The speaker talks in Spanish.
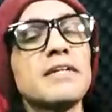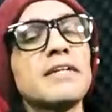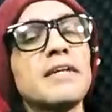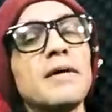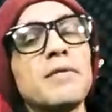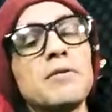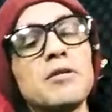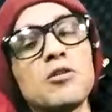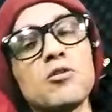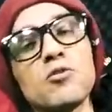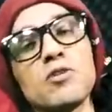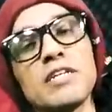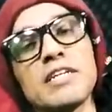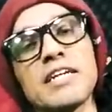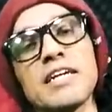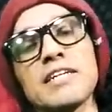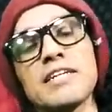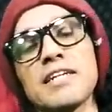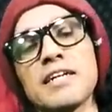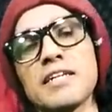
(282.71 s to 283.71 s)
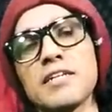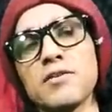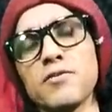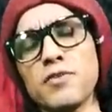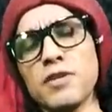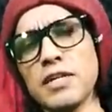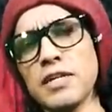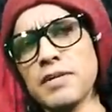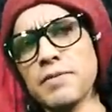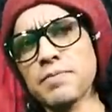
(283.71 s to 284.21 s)
Que ha habido y que hay en la
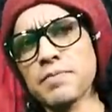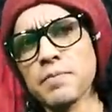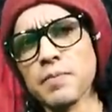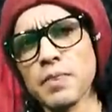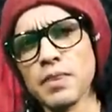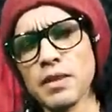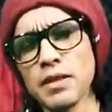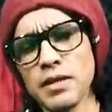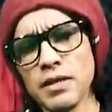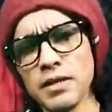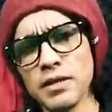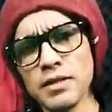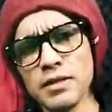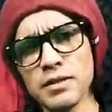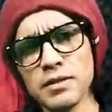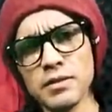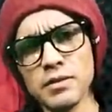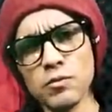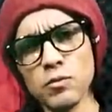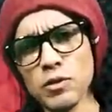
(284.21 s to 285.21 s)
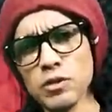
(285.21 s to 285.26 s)
NFL. Eh,